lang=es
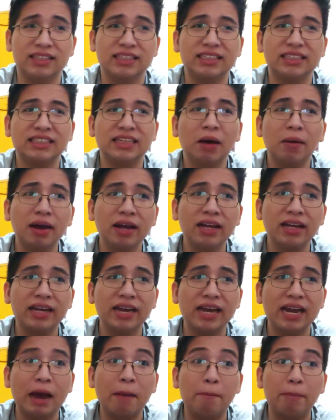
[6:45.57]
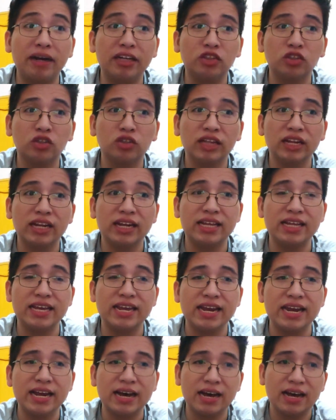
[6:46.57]
Necesitaban que la persona les
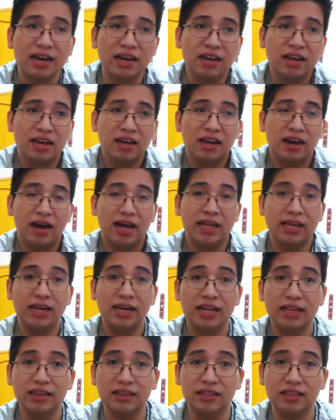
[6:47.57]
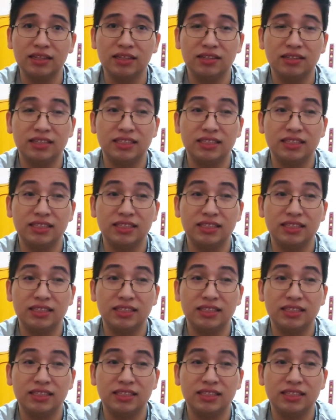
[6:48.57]
dijera adelante.